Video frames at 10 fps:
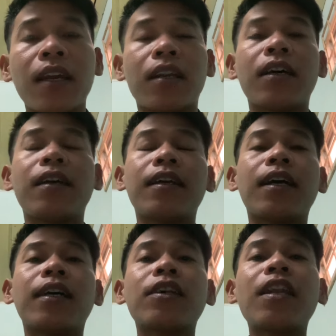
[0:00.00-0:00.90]
rồi
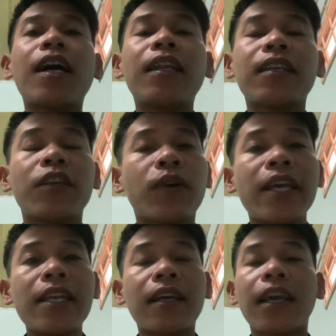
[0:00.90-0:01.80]
à, cho nên là nhiều
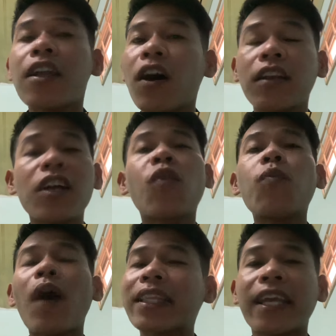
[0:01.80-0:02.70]
khi là cái đó nó
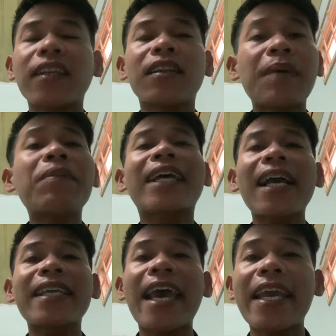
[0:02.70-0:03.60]
cũng quá chuyện để mình
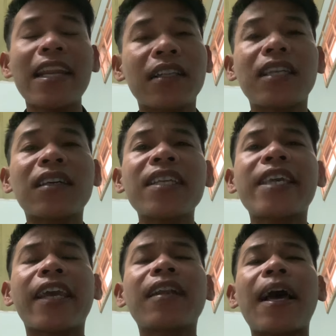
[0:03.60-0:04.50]
cắt dây rồi cái
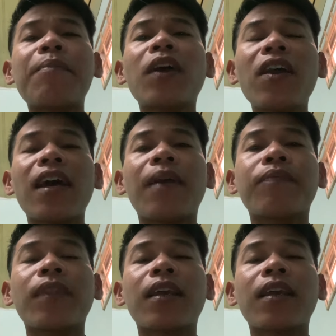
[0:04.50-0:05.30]
chuyện là em nói là